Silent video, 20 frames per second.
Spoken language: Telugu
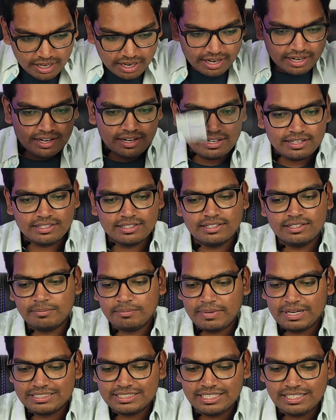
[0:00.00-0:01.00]
అండ్
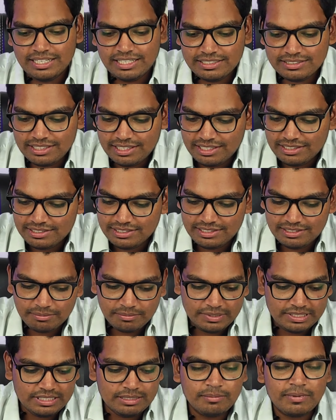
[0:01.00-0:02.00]
ప్రజెంట్ అయితే ఇది
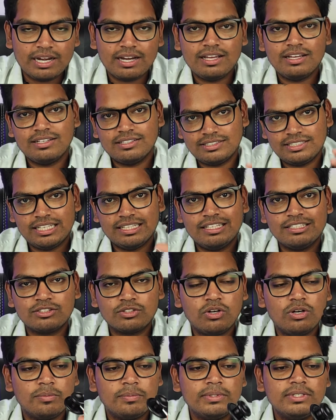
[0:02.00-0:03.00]
ఇది మన
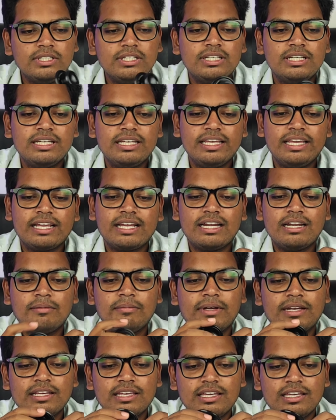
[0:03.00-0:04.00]
సెదస్కోప్ ఇక్కడ
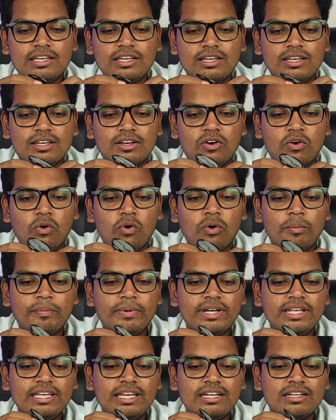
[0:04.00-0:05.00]
మనకి
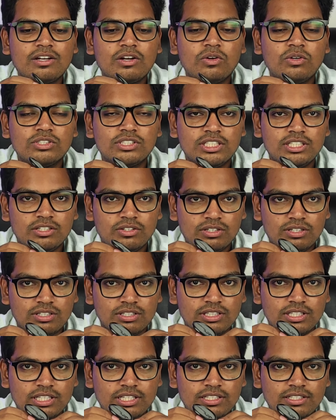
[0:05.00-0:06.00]
ఓపెనింగ్ అండ్ క్లోజింగ్
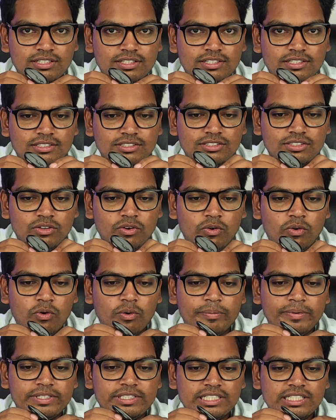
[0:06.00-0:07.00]
ఉంటుంది సో
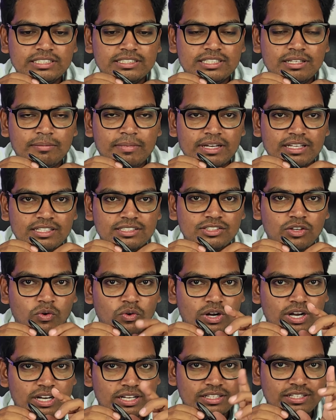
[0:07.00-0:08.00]
ఓపెన్ చేస్తే మనకి
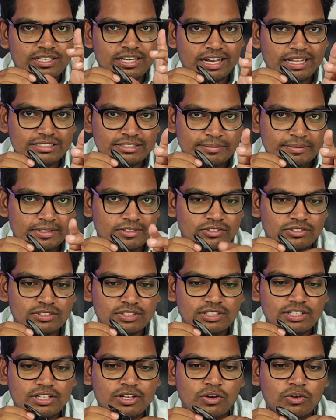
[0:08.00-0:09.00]
సౌండ్ అనేది ట్రాన్స్మిట్ అవుతుంది
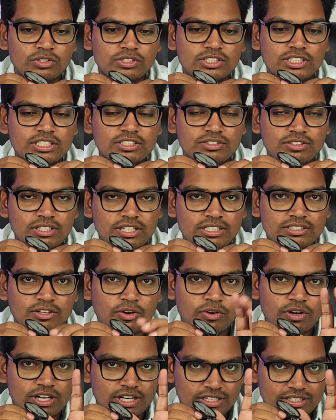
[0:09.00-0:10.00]
క్లోజ్ చేసి ఉంటే
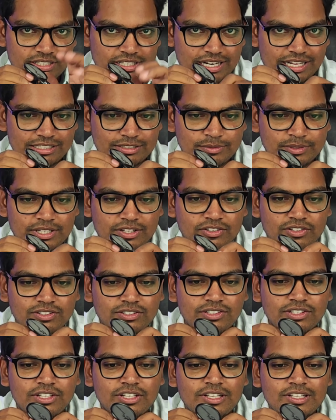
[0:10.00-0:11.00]
సౌండ్ అనేది ట్రాన్స్మిట్ అవ్వదు
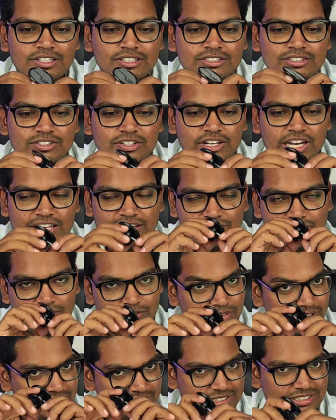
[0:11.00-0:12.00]
సో లైఫ్లో
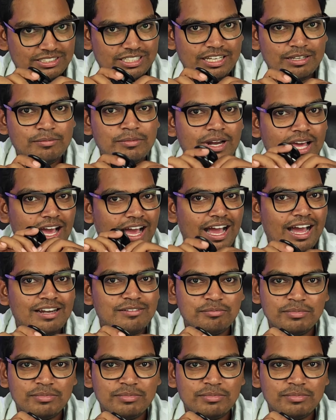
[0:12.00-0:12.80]
ఫస్ట్ టైం నా హార్ట్